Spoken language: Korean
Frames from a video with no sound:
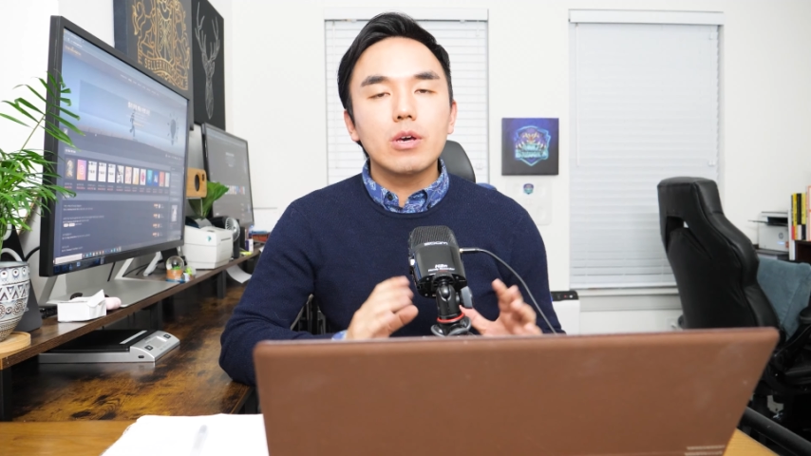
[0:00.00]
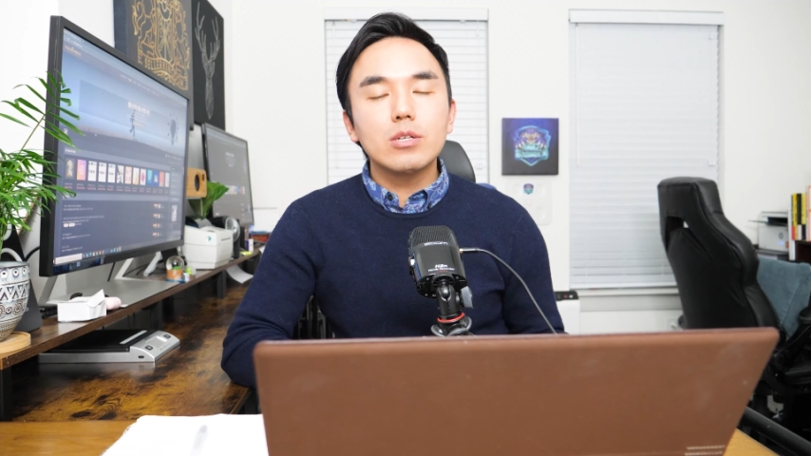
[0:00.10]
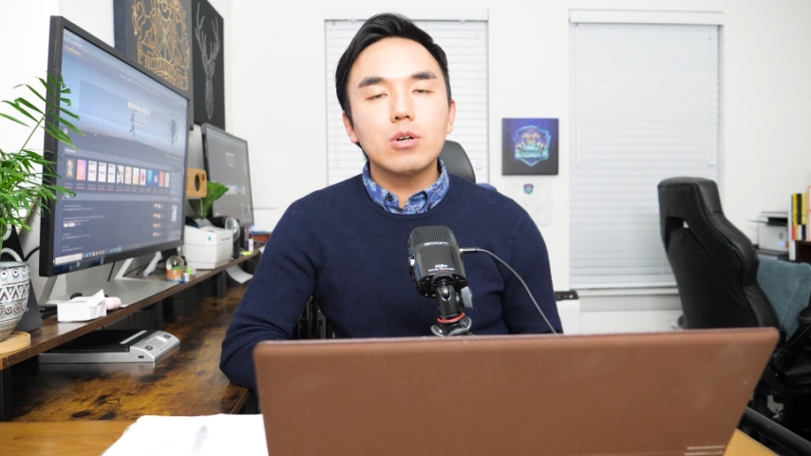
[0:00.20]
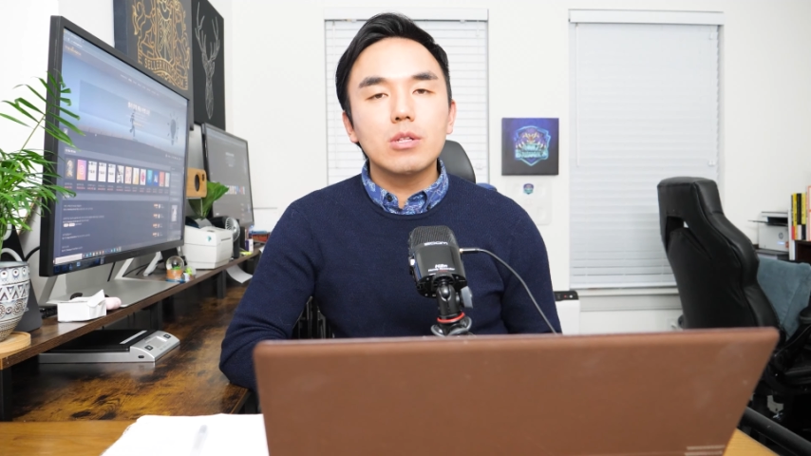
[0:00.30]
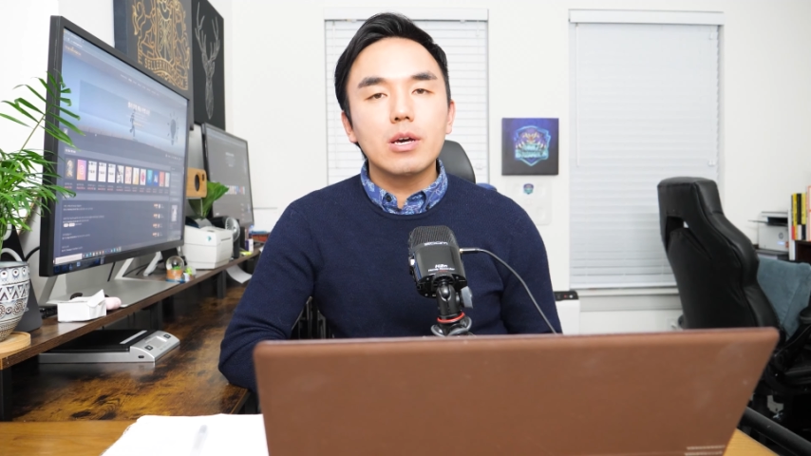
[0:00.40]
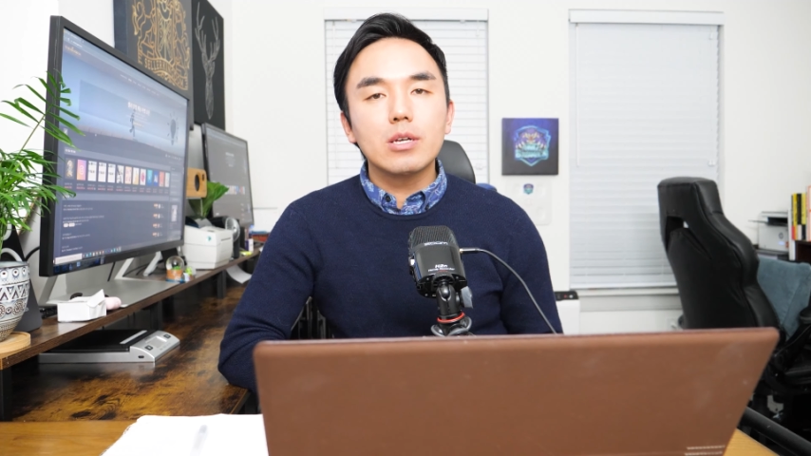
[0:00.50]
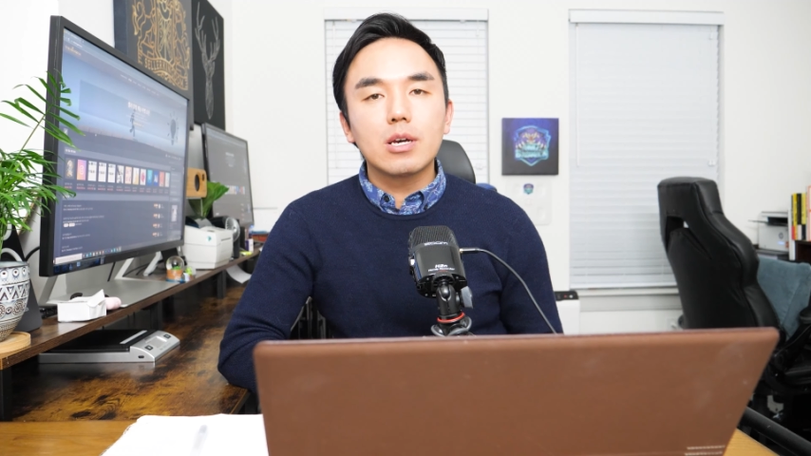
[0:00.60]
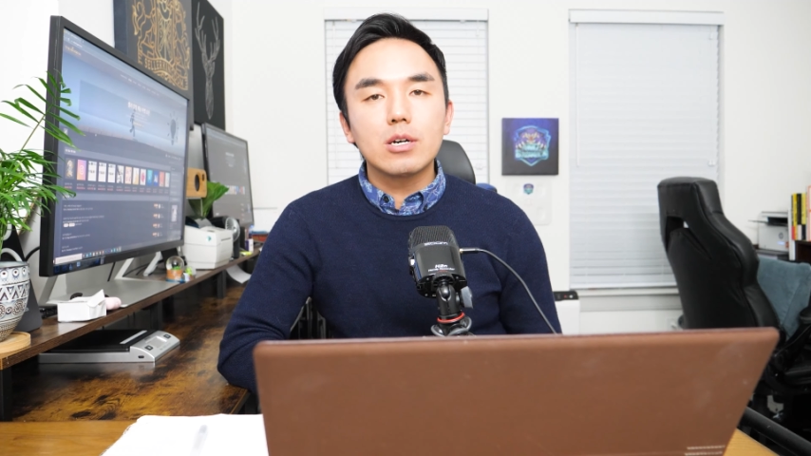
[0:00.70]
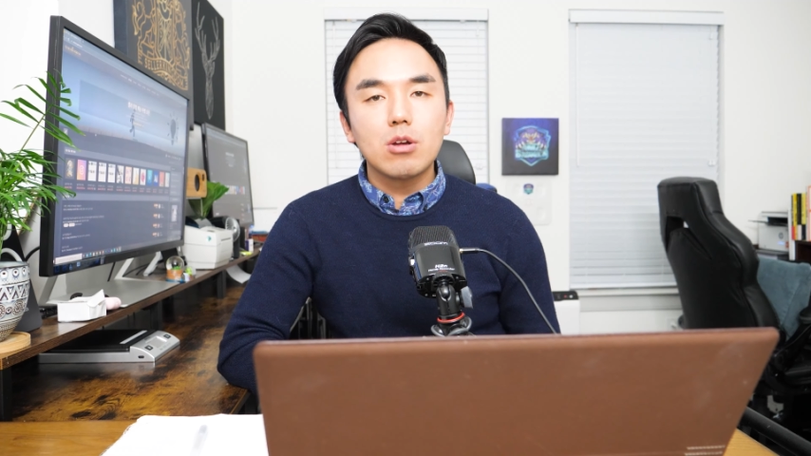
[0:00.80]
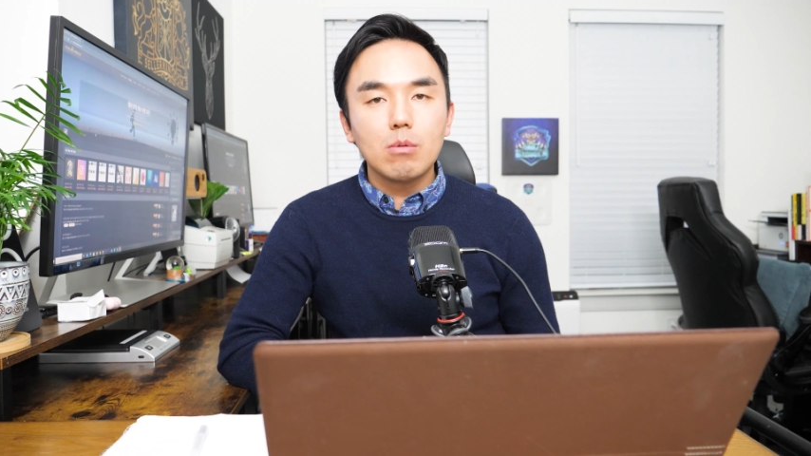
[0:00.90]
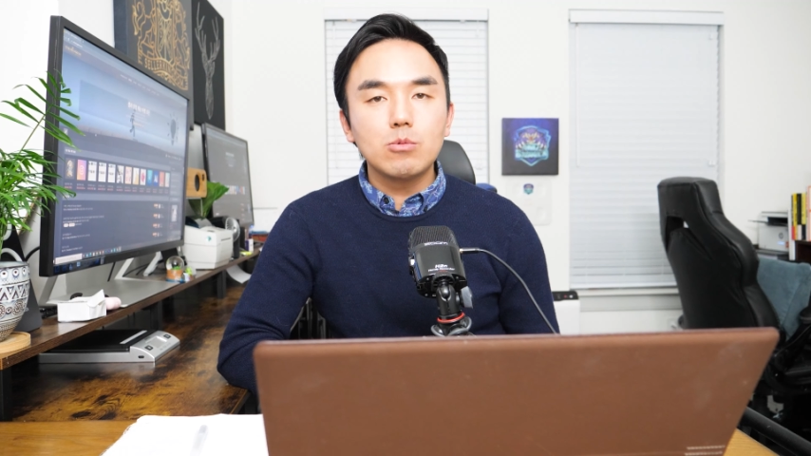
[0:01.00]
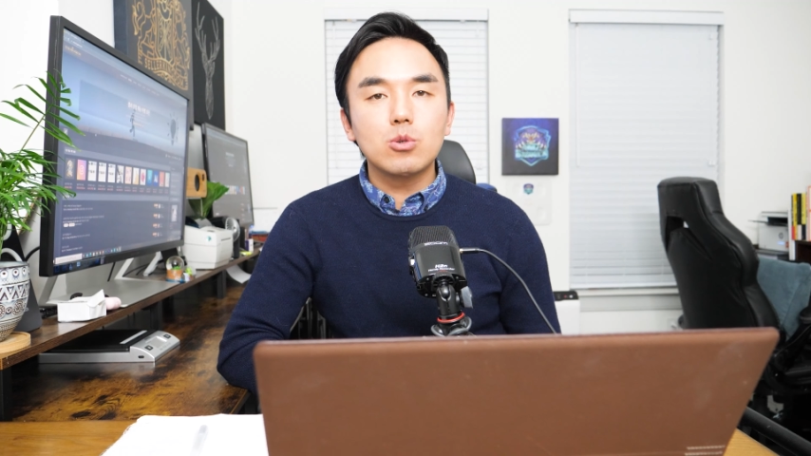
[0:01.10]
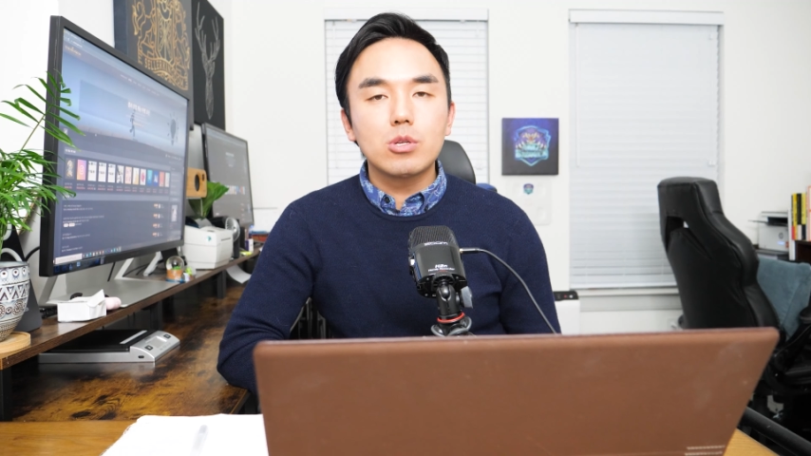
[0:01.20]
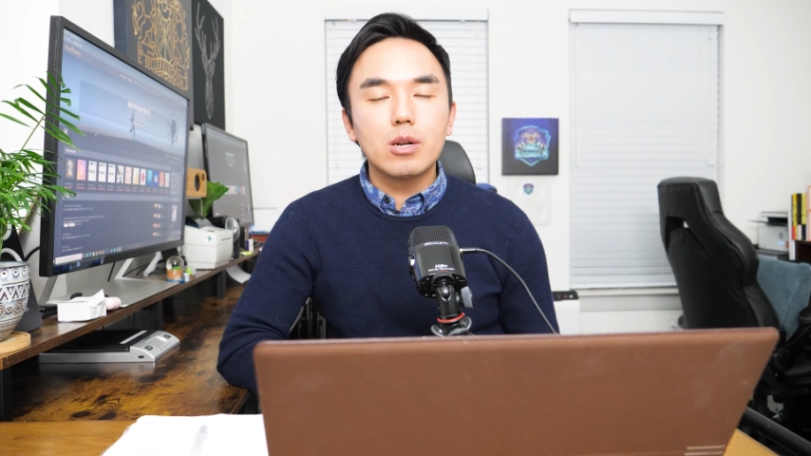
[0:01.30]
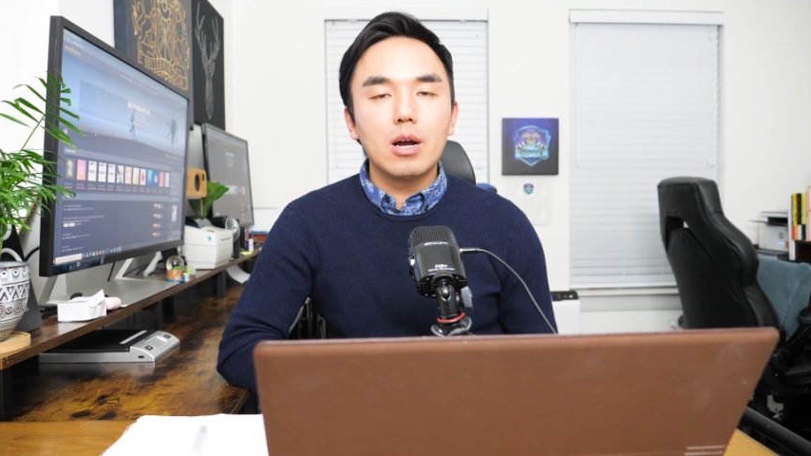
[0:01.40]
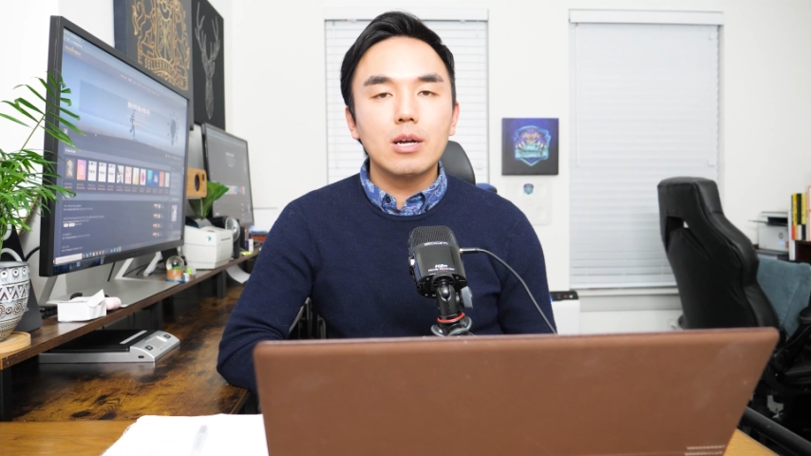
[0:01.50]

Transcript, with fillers: 예전에 제가 설문조사를